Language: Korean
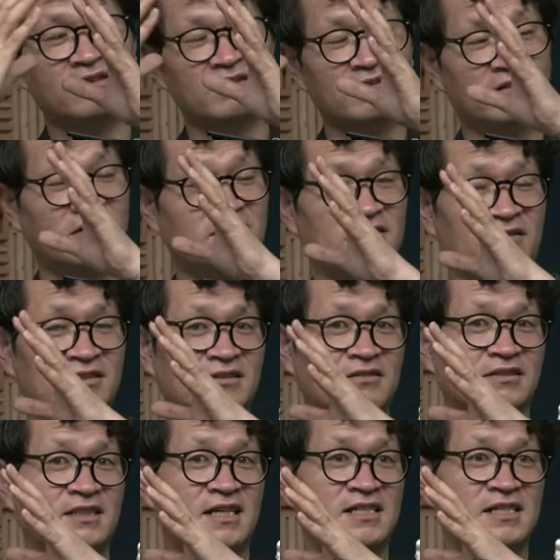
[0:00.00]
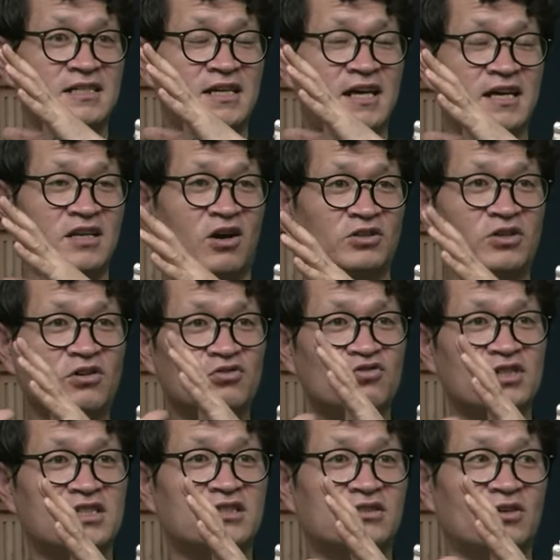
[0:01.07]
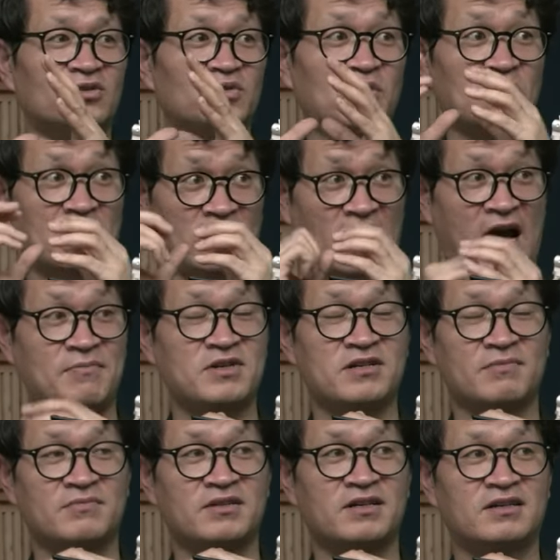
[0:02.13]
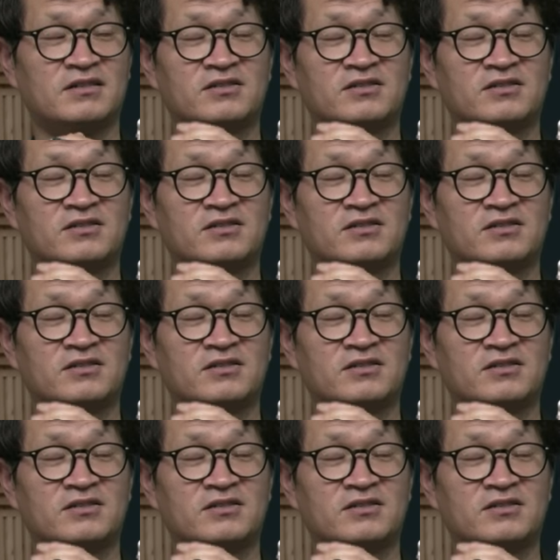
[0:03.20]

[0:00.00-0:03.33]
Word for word: 어떤 역사적 사실에 여성주의 시선도 가밀합니다.